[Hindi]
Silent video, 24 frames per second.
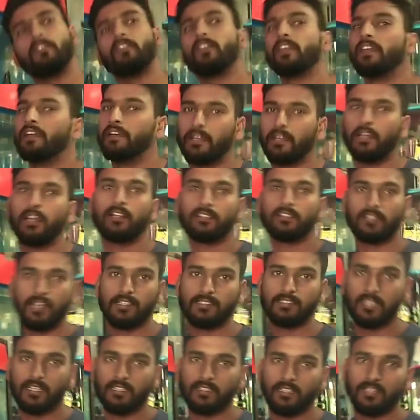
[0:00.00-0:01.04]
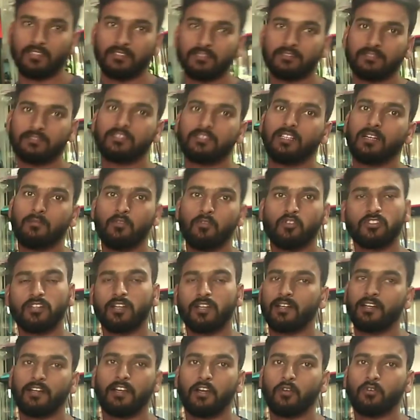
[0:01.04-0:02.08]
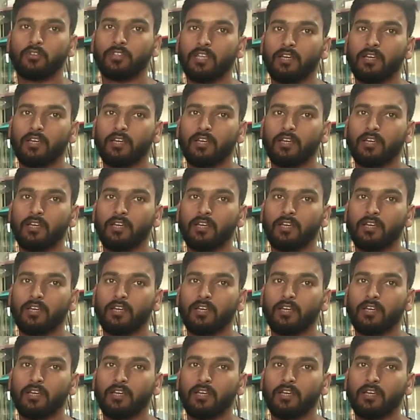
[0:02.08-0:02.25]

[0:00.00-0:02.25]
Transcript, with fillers: में हीटर सर्दियों में हीटर आता है इसके लिए